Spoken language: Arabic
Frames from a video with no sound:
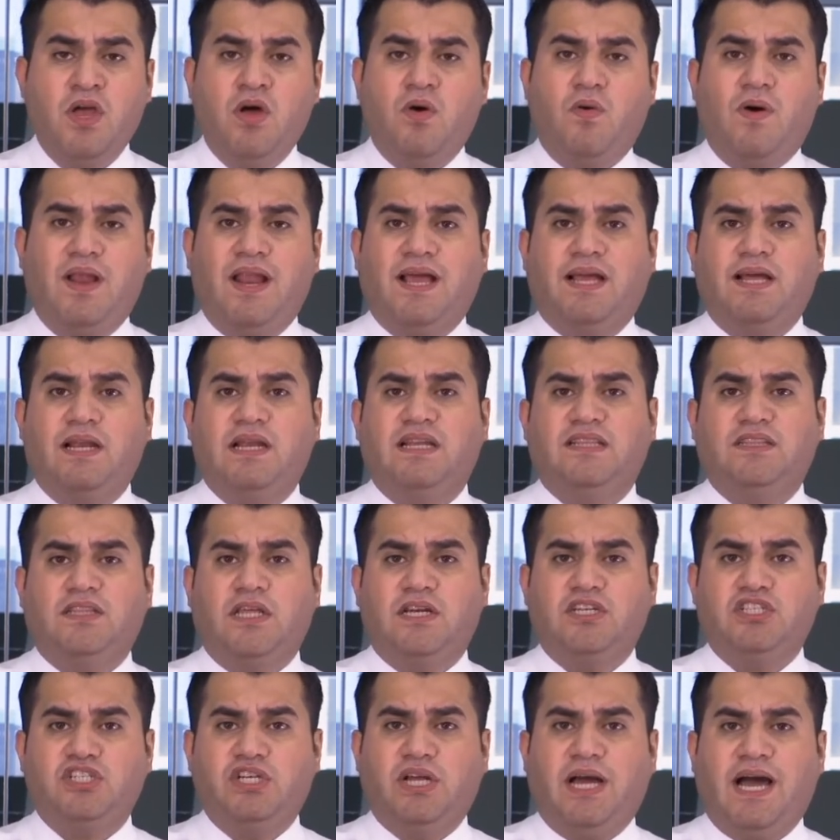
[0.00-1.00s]
ولكن
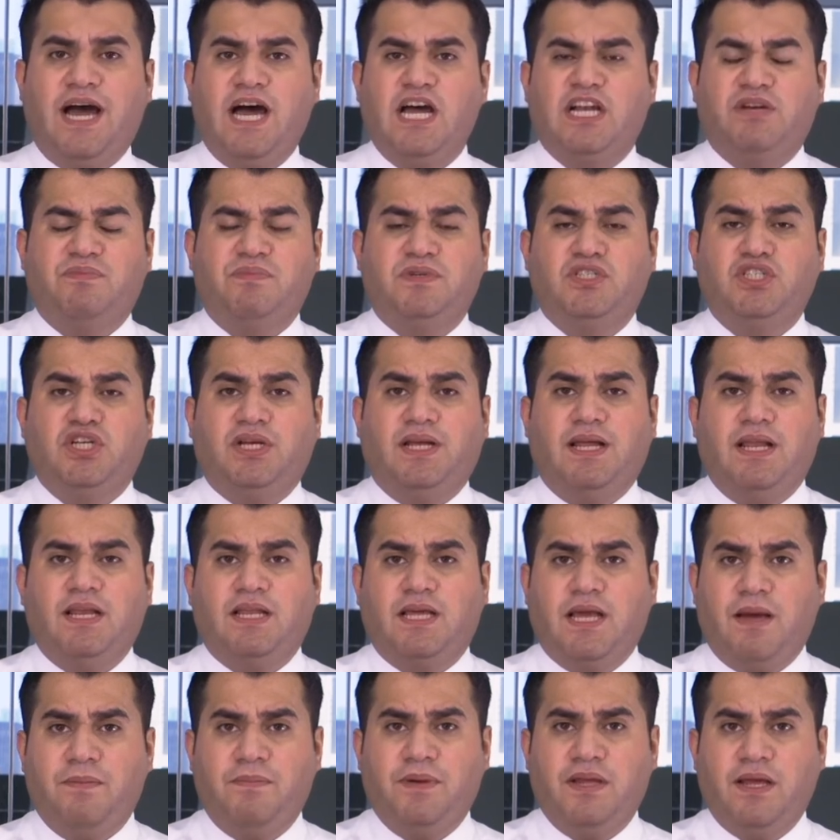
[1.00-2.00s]
الترشيحات بشكل
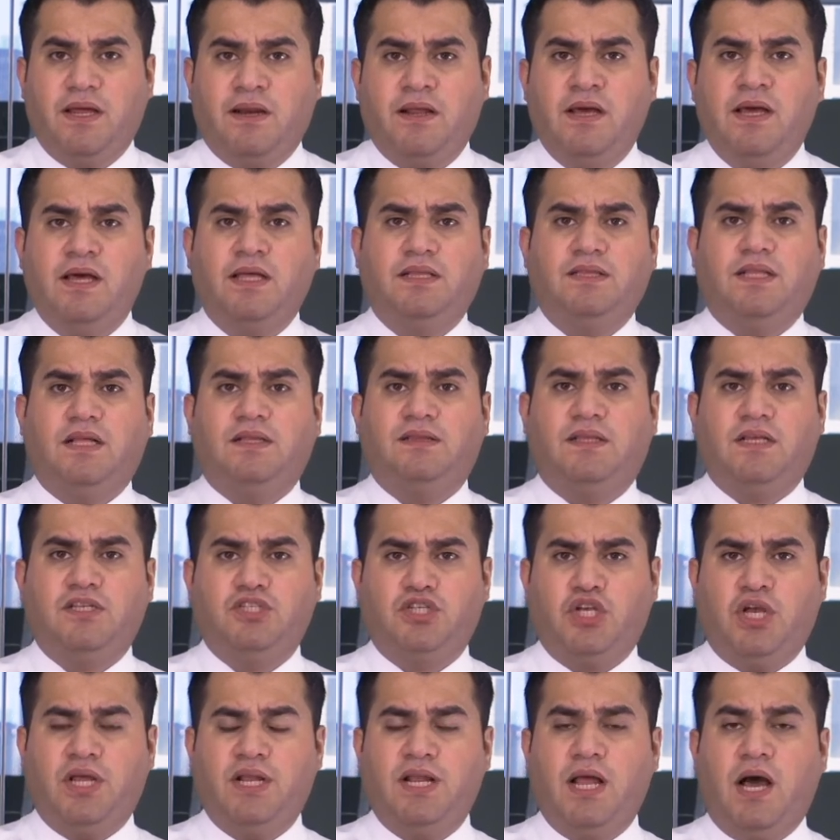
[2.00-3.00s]
كبير
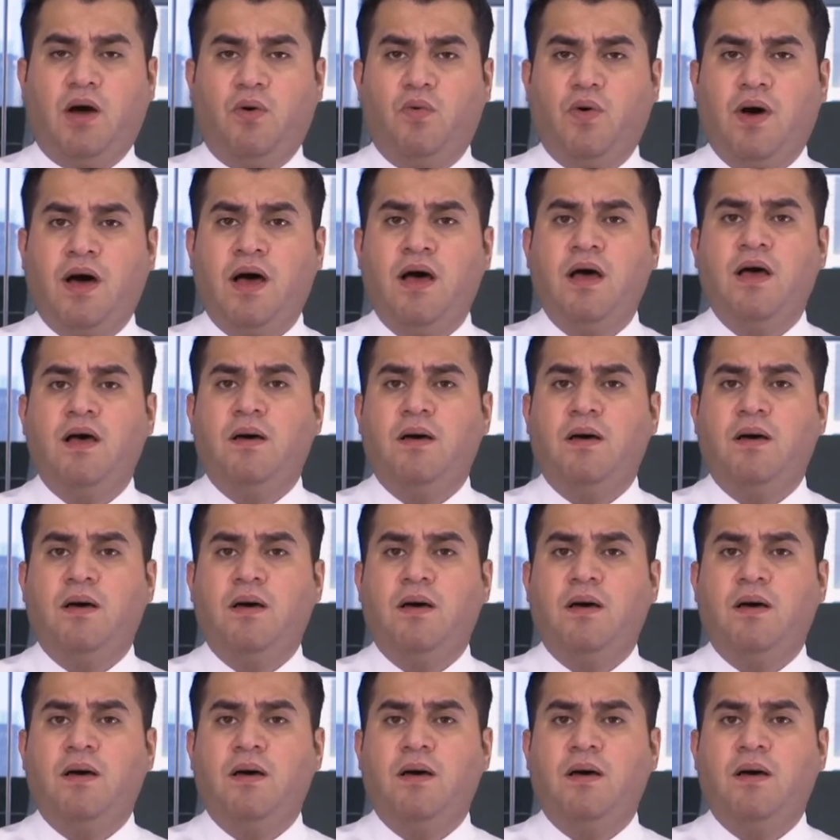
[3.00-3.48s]
تتجه نحو